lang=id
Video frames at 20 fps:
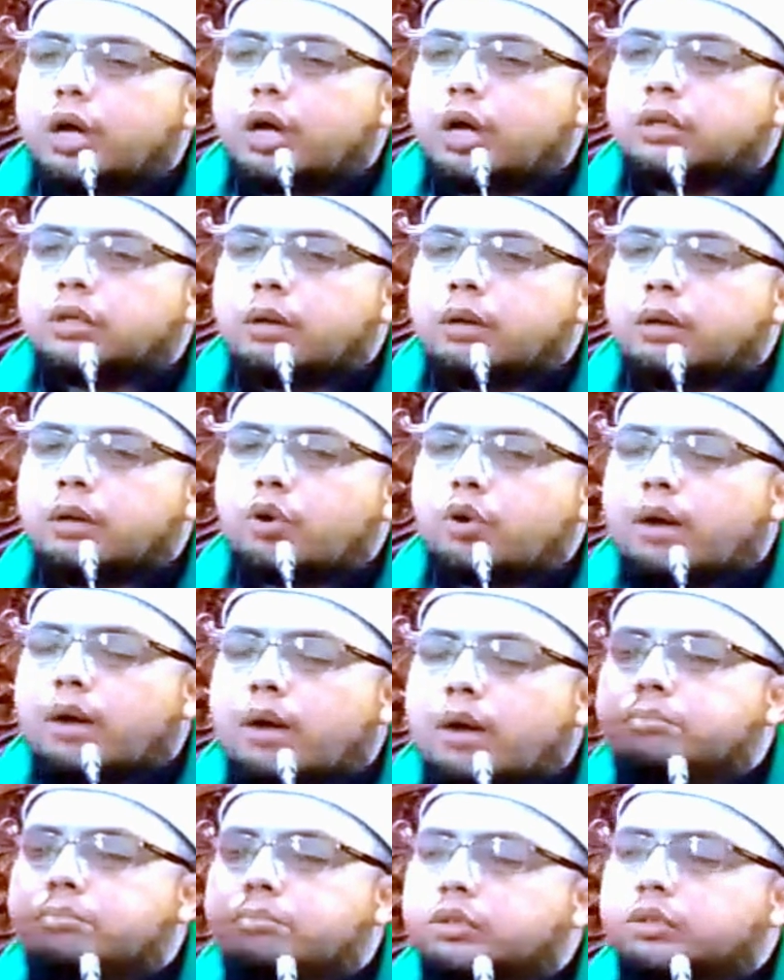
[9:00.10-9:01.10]
anna
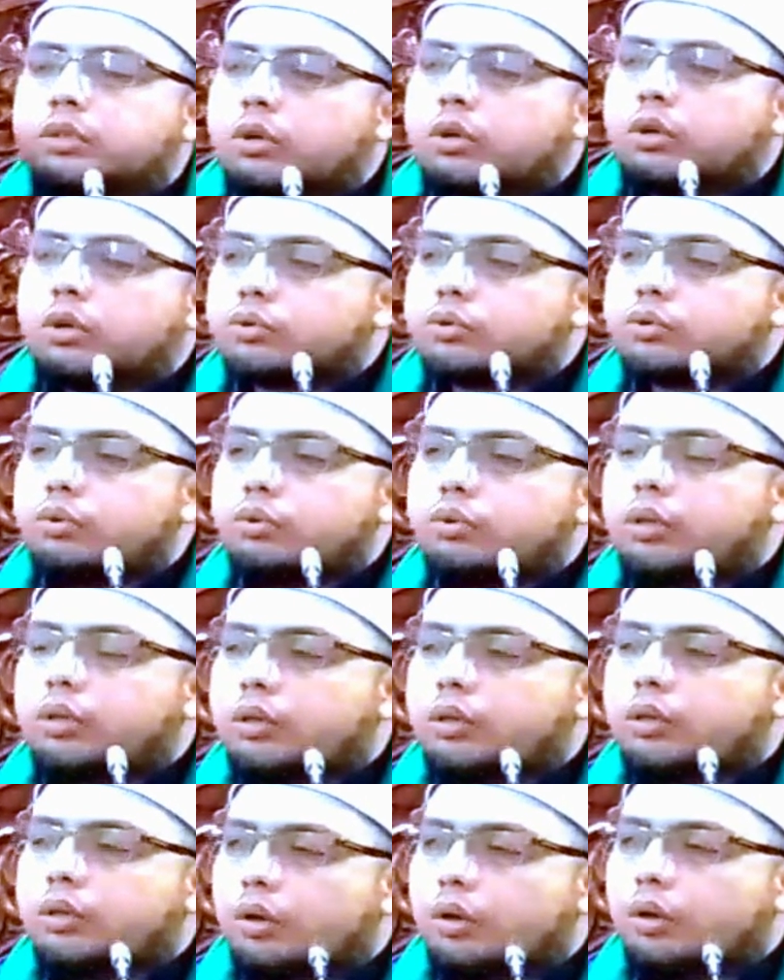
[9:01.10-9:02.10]
muhammad
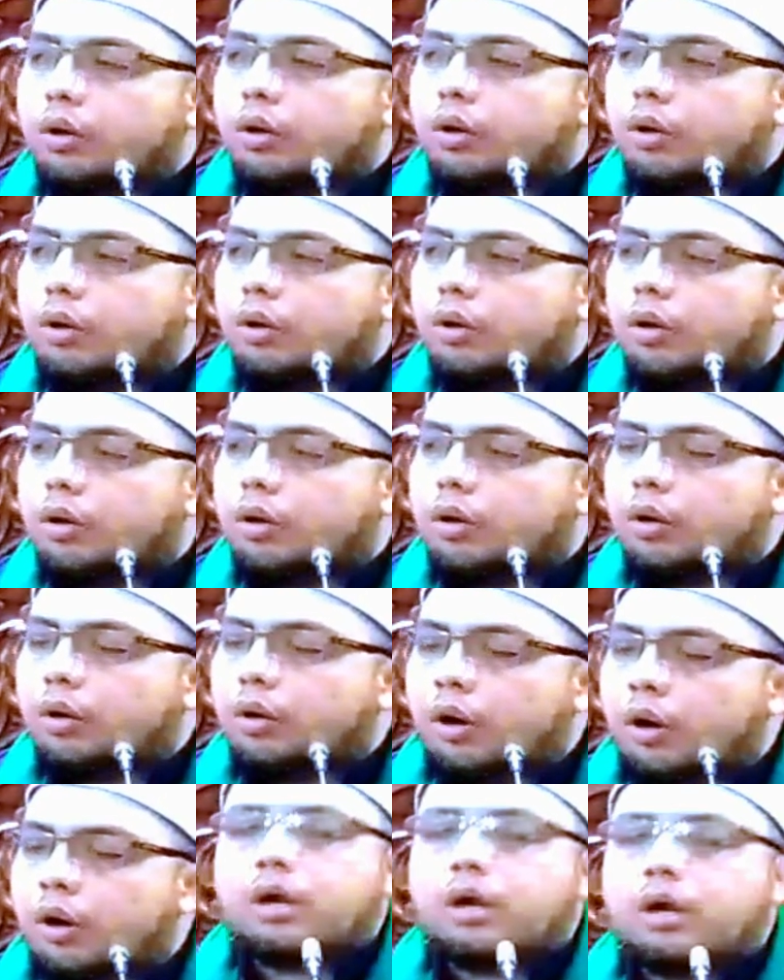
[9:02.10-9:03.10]

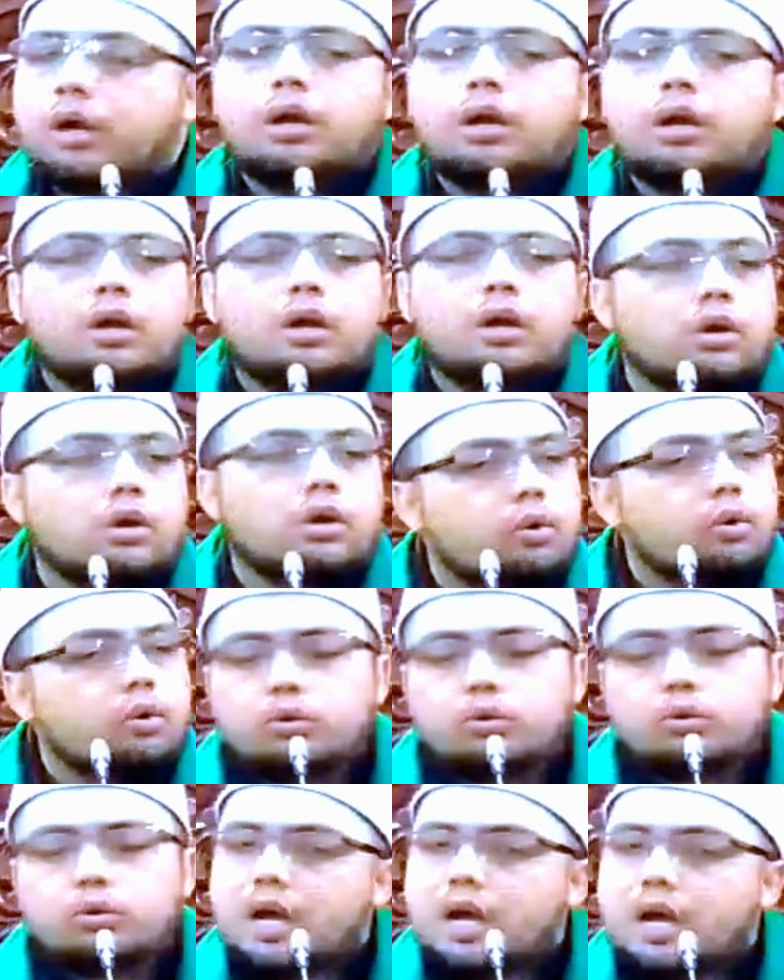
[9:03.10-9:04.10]
rasulullah
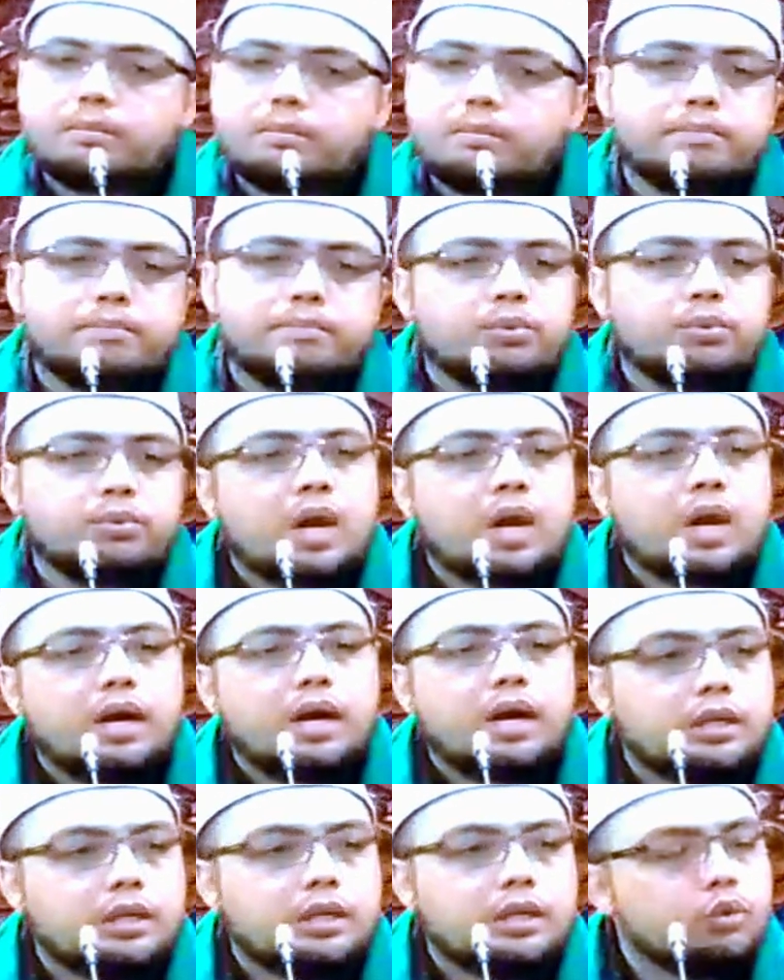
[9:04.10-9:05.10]
ulun gak mampu
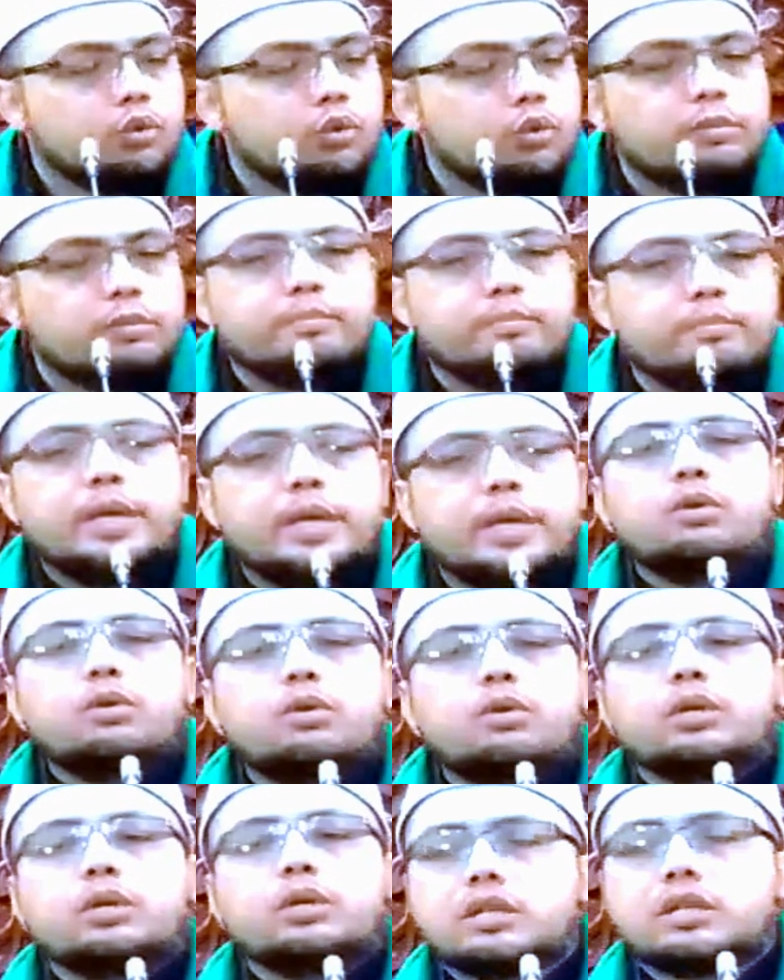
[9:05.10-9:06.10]
lagi untuk
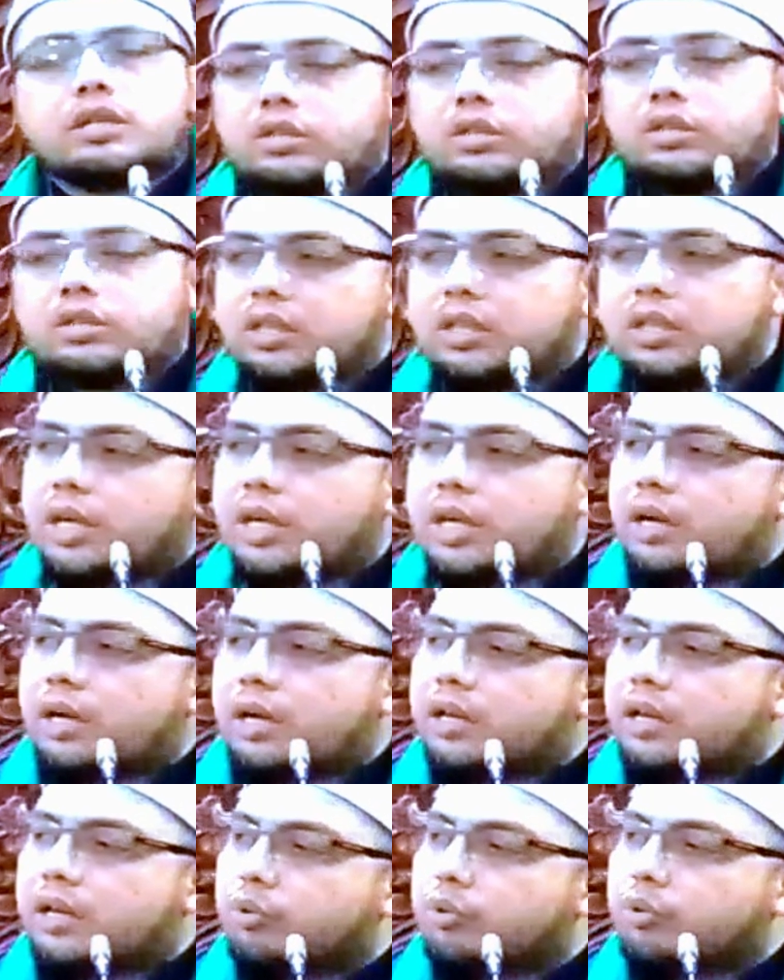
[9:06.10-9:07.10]
membendung rasa cinta
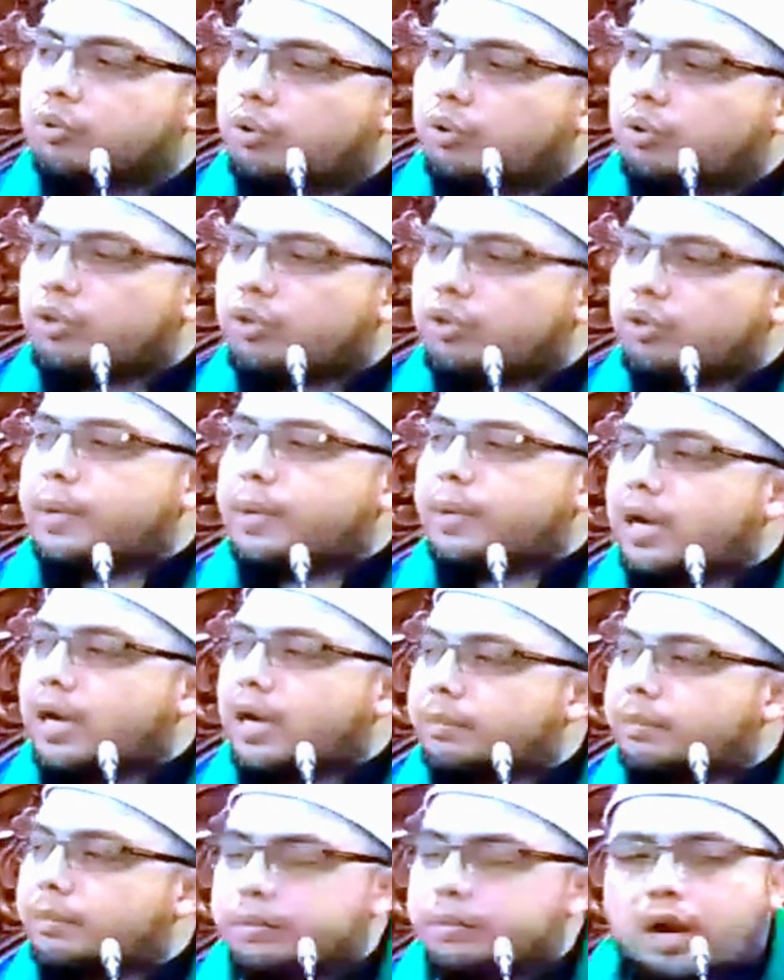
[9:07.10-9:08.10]
dan rindu ulun pada
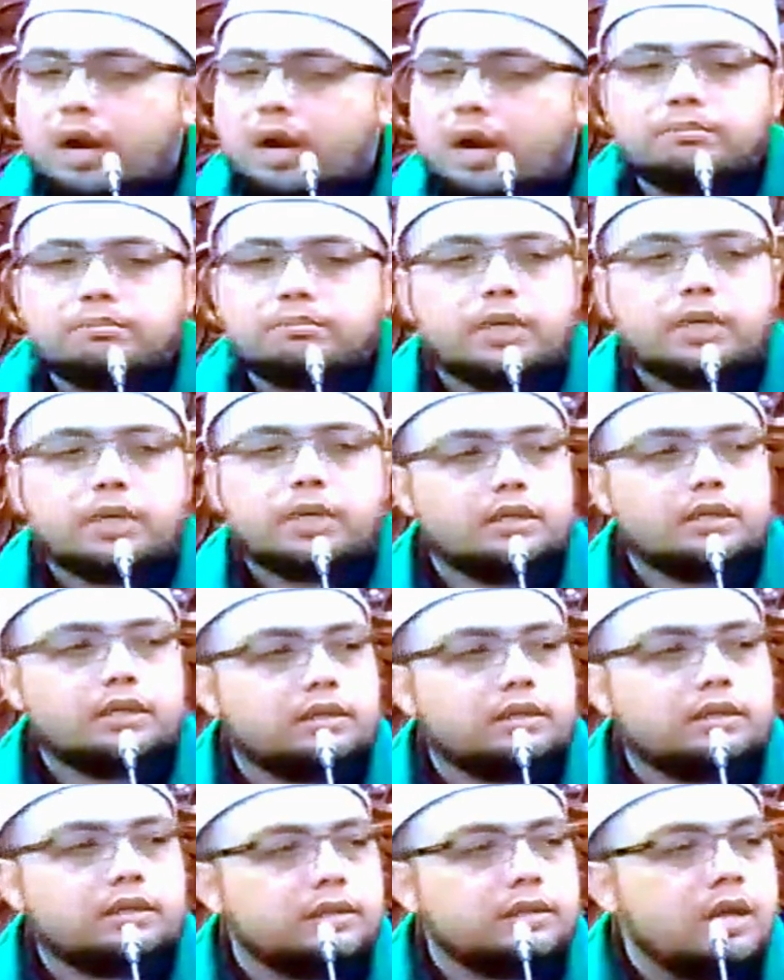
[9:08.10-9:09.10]
Nabi Muhammad.
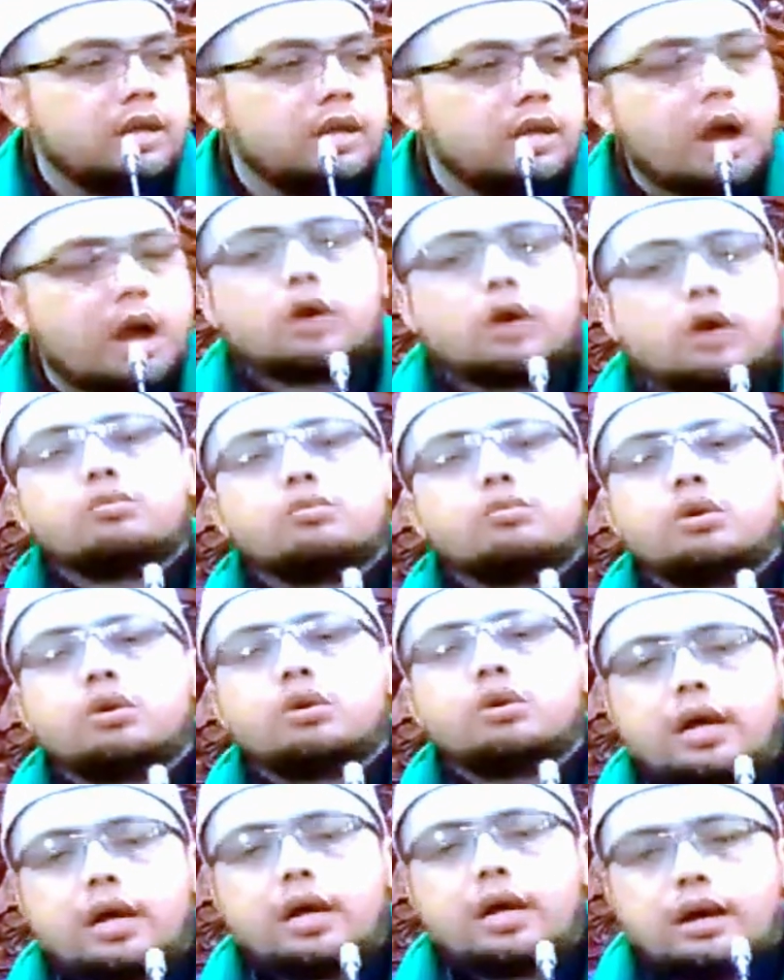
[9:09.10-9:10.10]
Aku
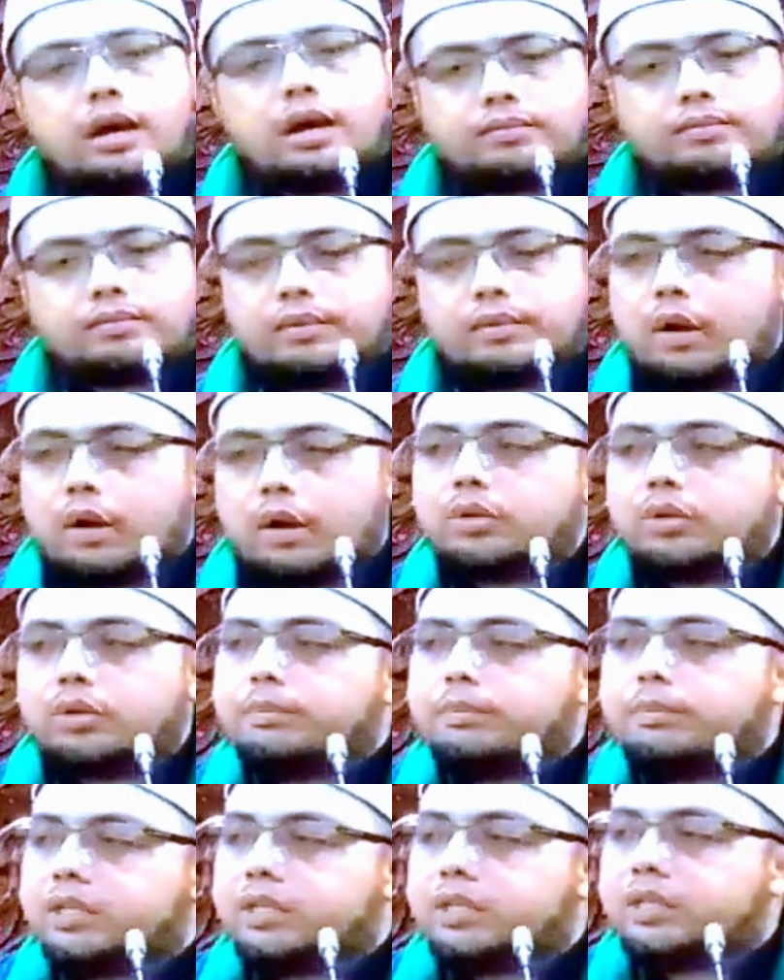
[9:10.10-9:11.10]
mohon maaf, aku
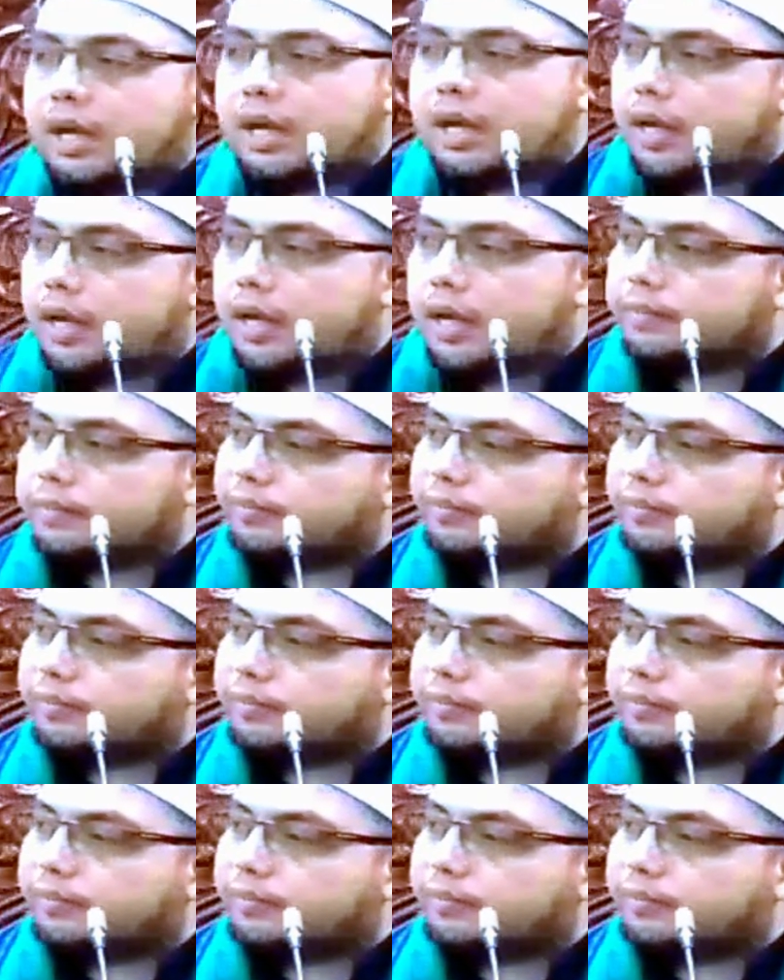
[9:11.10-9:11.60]
tidak bisa.